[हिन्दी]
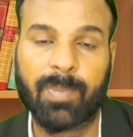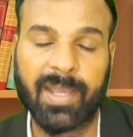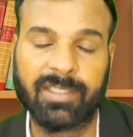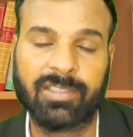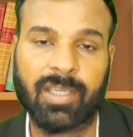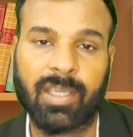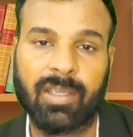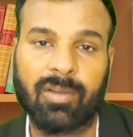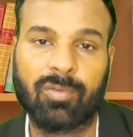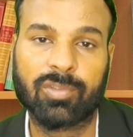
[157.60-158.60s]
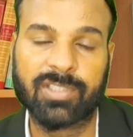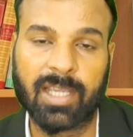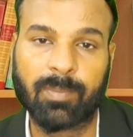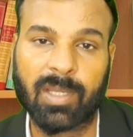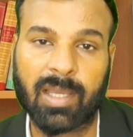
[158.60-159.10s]
बैंक से वो
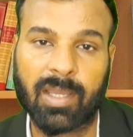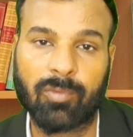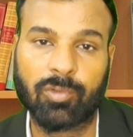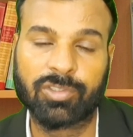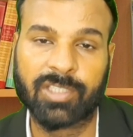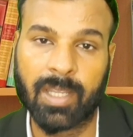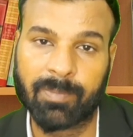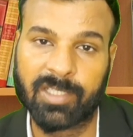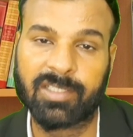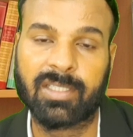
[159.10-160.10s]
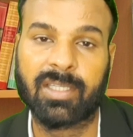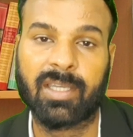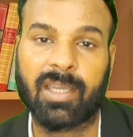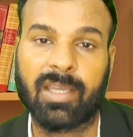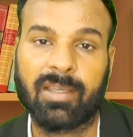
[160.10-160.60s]
चेक मिला है वो सेम डिस्ट्रिक्ट
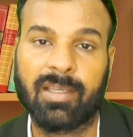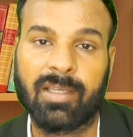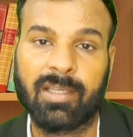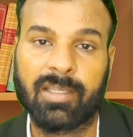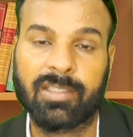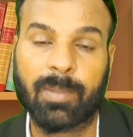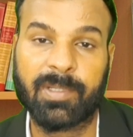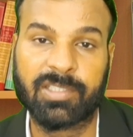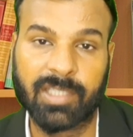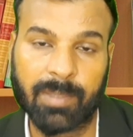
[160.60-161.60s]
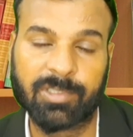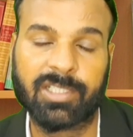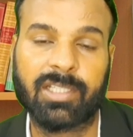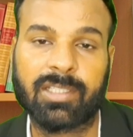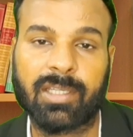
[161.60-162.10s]
के हैं या फिर सेम
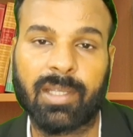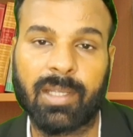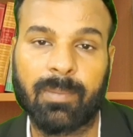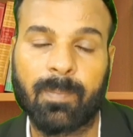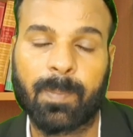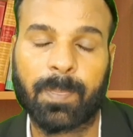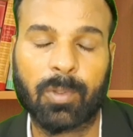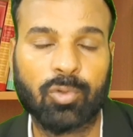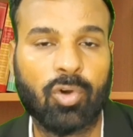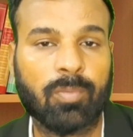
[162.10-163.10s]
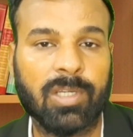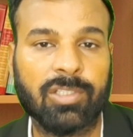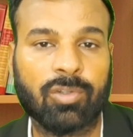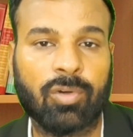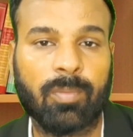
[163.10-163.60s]
स्टेट के हैं तो
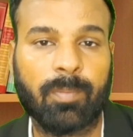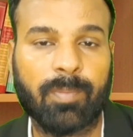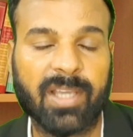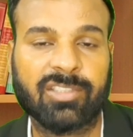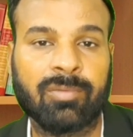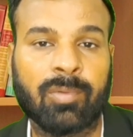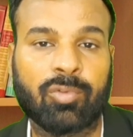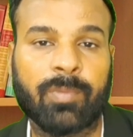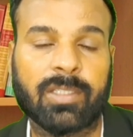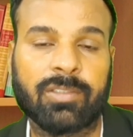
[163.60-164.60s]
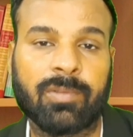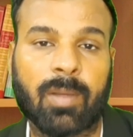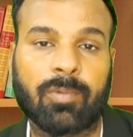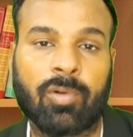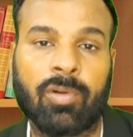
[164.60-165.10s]
नॉर्मली जो मैक्सिमम टू मैक्सिमम
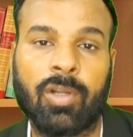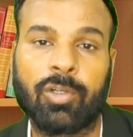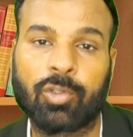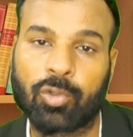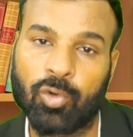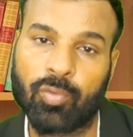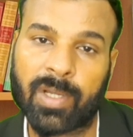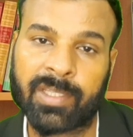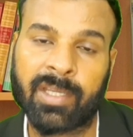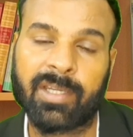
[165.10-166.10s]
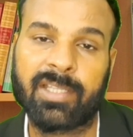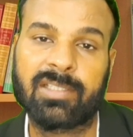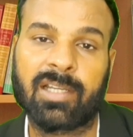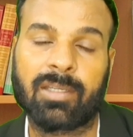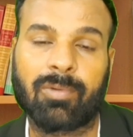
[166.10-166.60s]
आपको टू वर्किंग
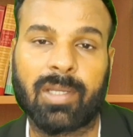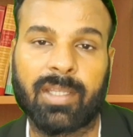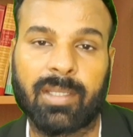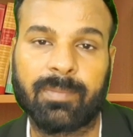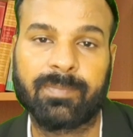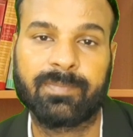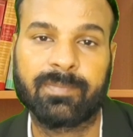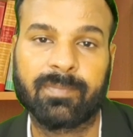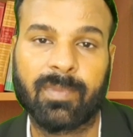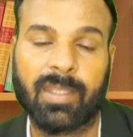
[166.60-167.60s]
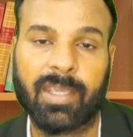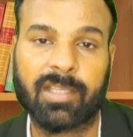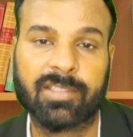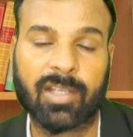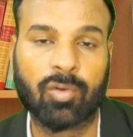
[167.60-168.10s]
डेज लगने वाले हैं
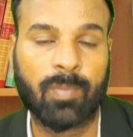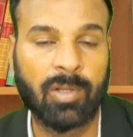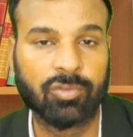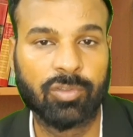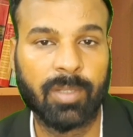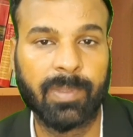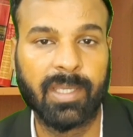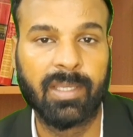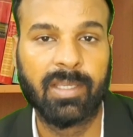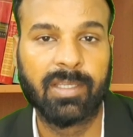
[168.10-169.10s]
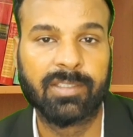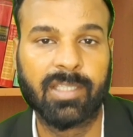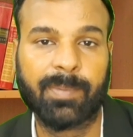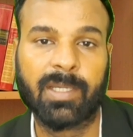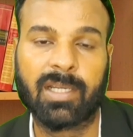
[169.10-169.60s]
एक चेक को बाउंस होने में
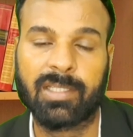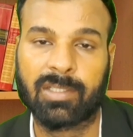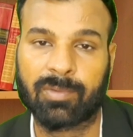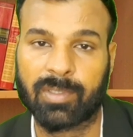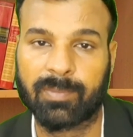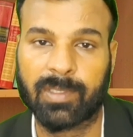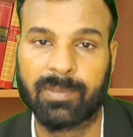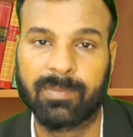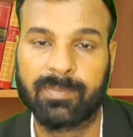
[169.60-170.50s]
या फिर क्लियर होने में